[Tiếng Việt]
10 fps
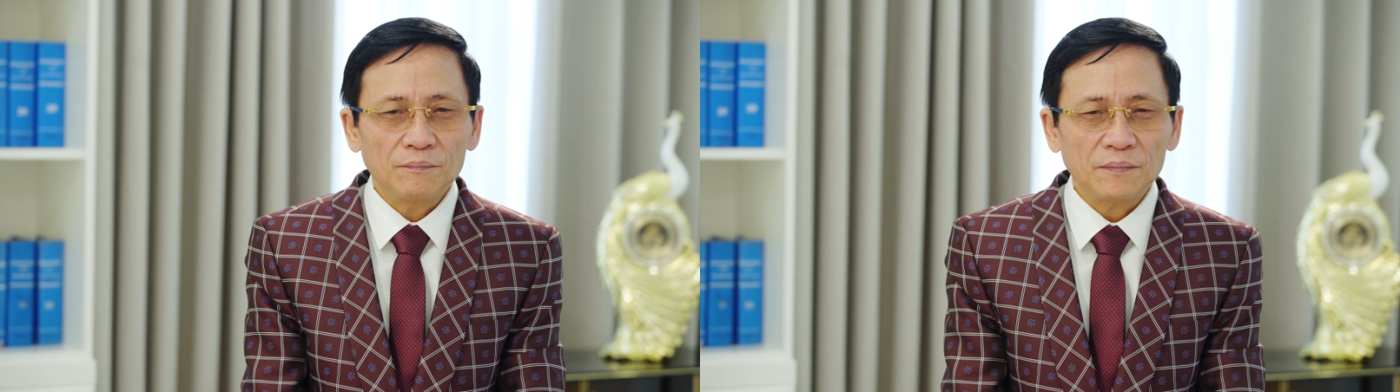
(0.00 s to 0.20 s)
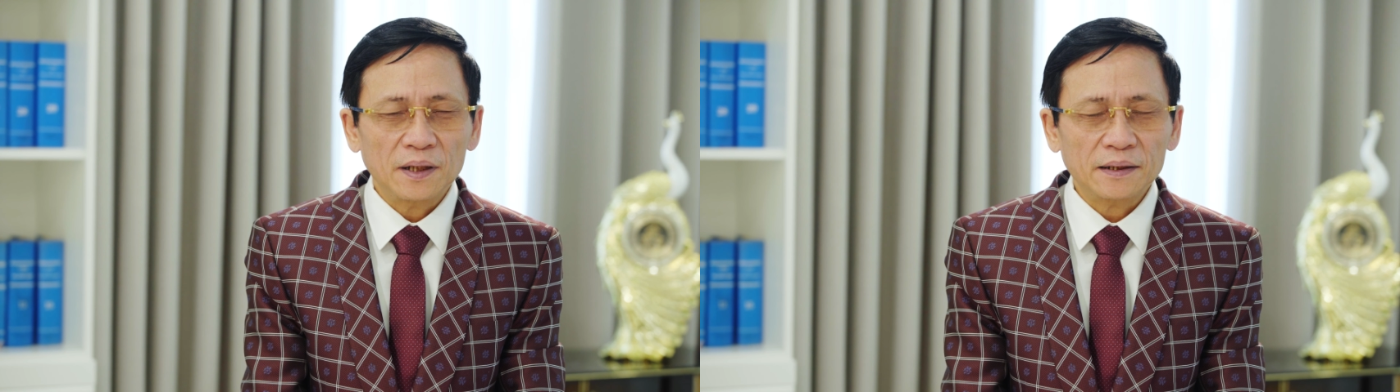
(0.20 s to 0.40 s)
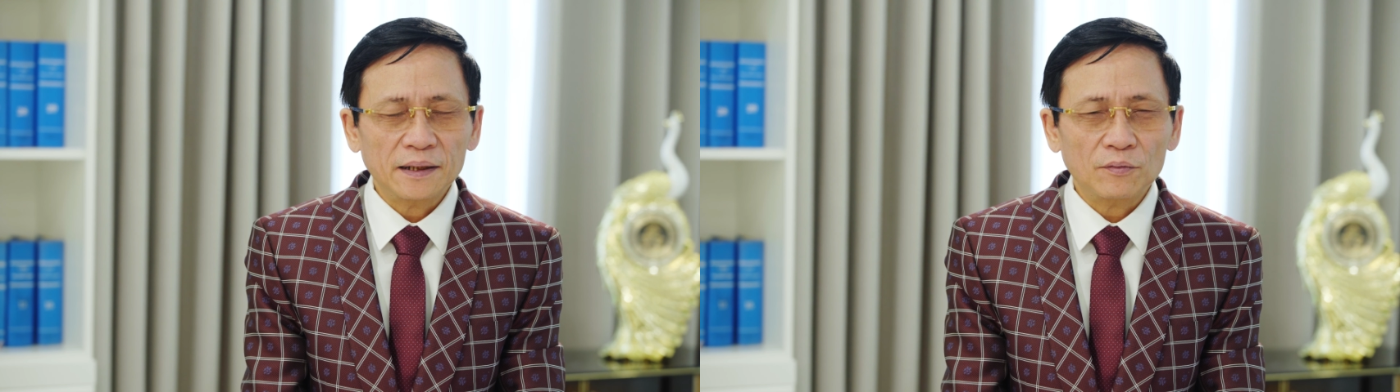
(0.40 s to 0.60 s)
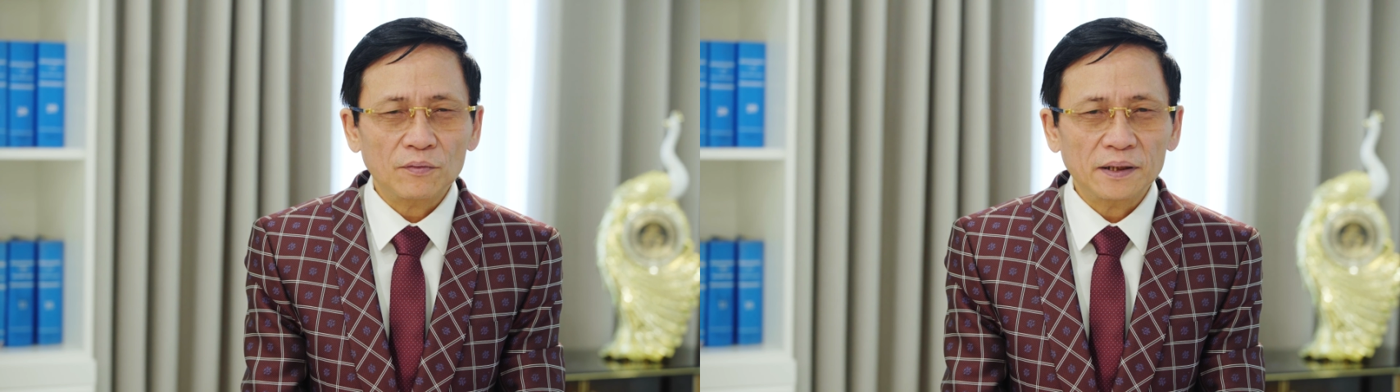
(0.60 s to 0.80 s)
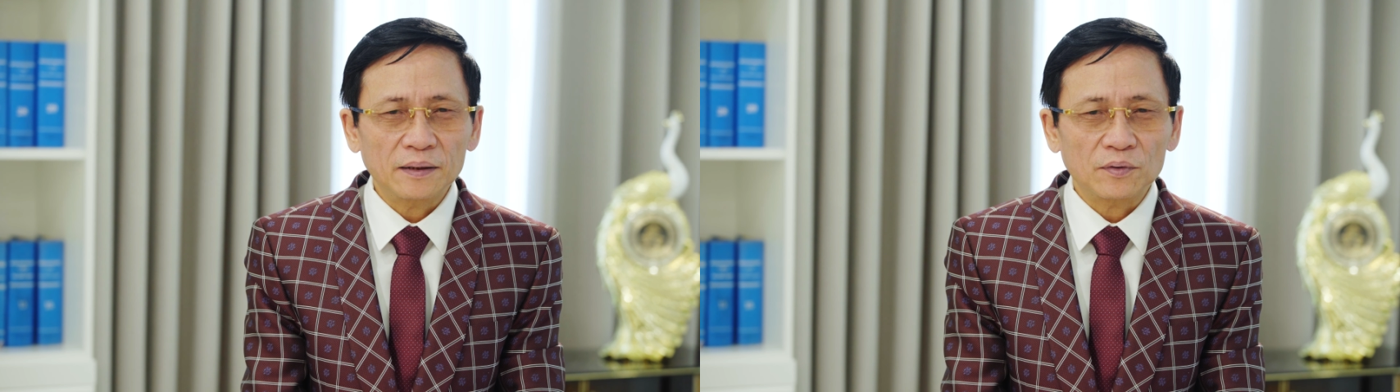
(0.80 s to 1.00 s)
mà theo
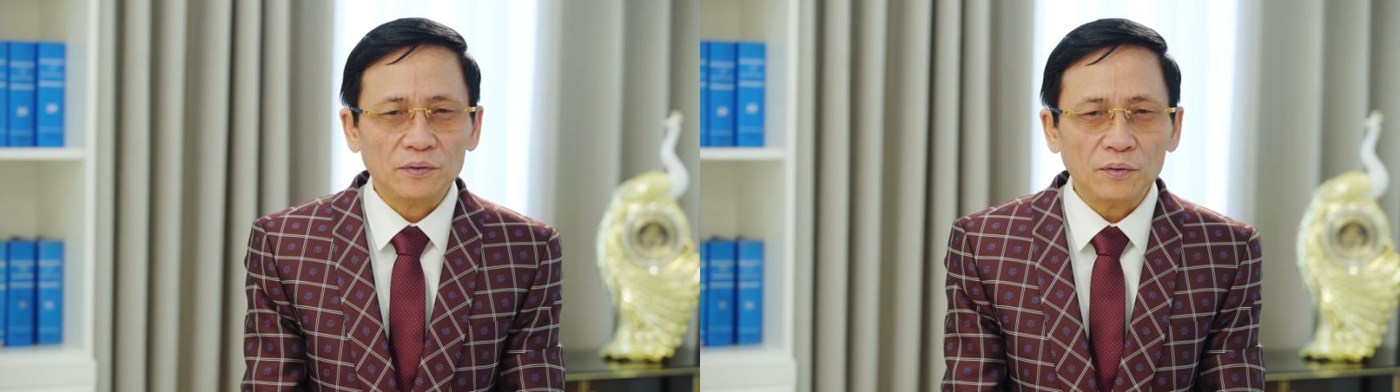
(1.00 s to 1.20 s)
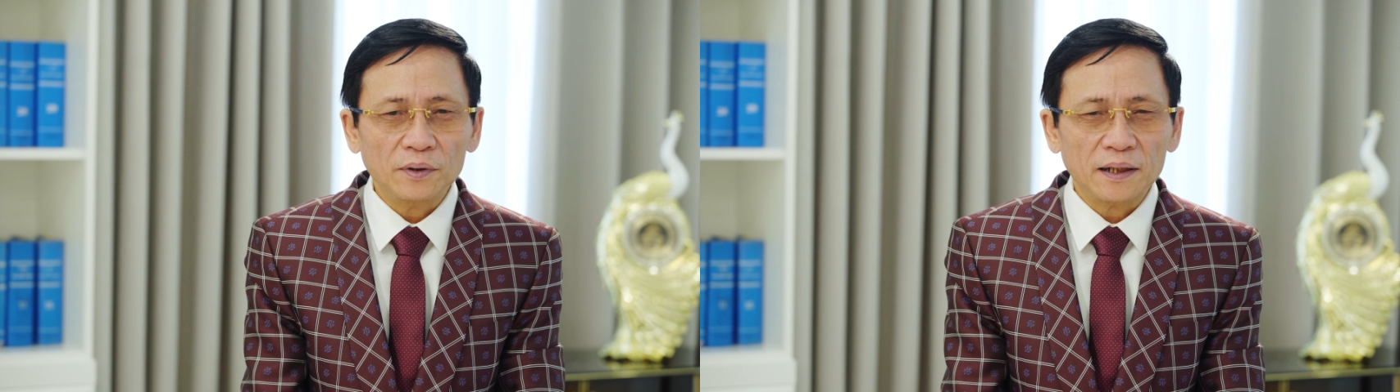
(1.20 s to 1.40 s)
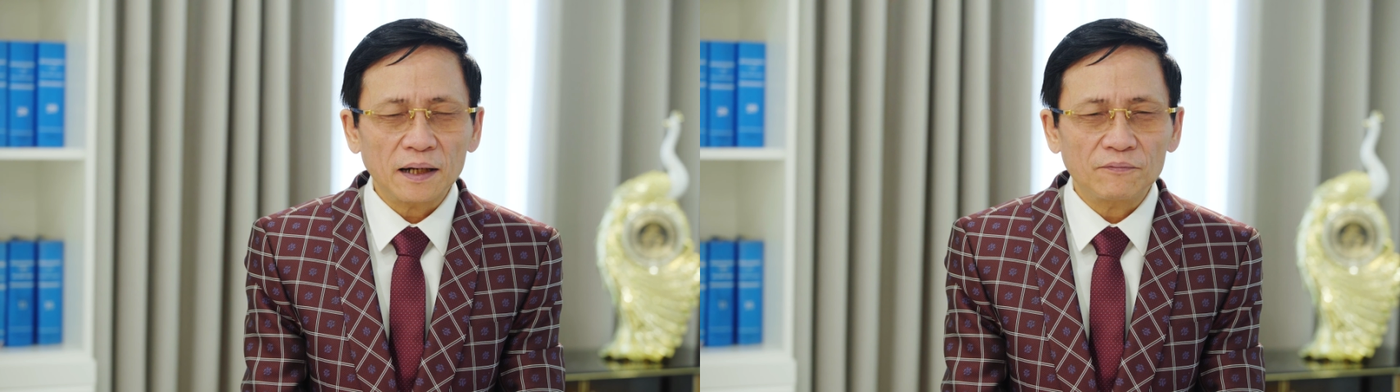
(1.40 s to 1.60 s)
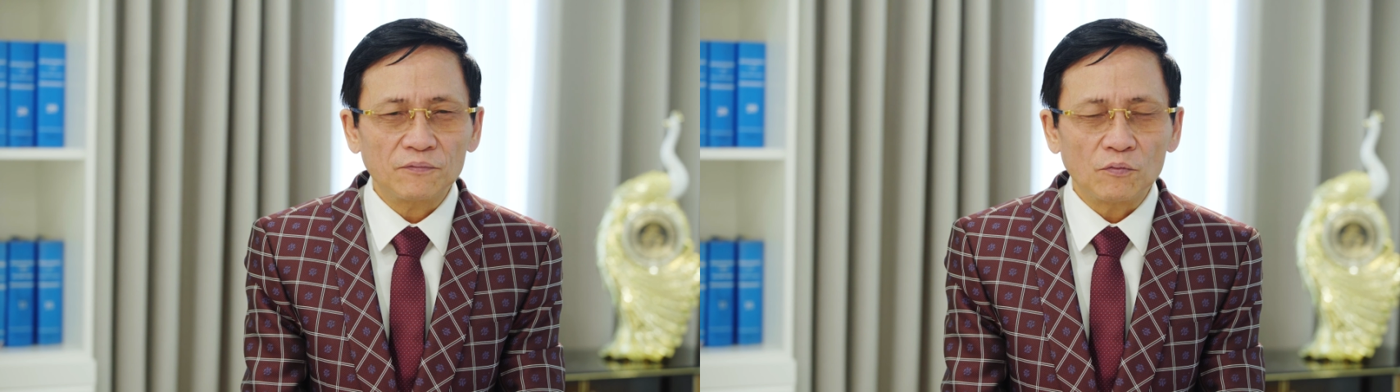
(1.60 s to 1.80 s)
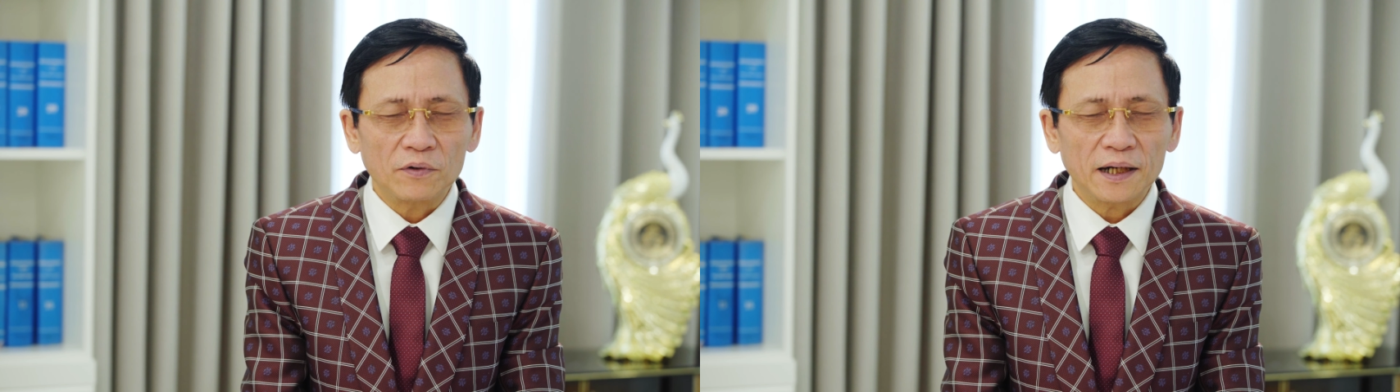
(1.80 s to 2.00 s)
quan điểm của tôi các
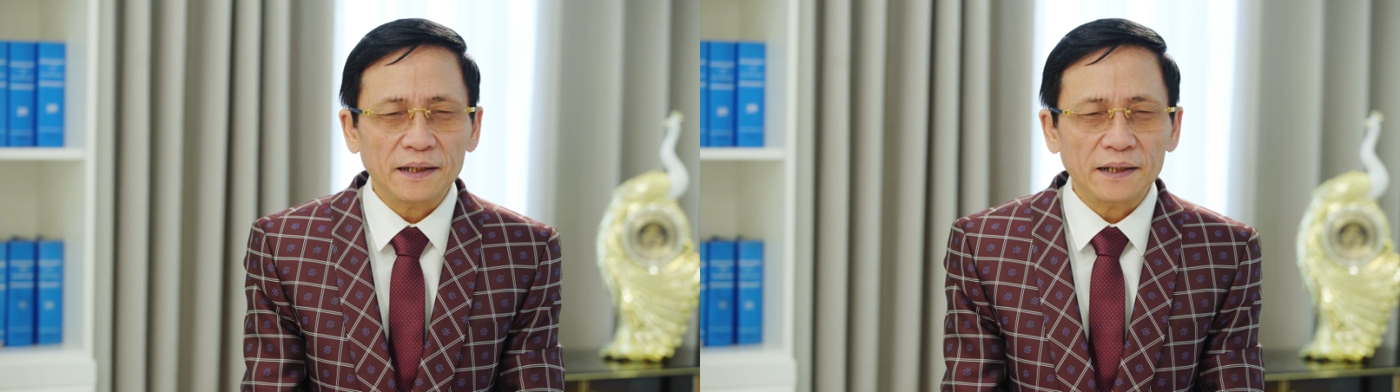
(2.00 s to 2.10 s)
vùng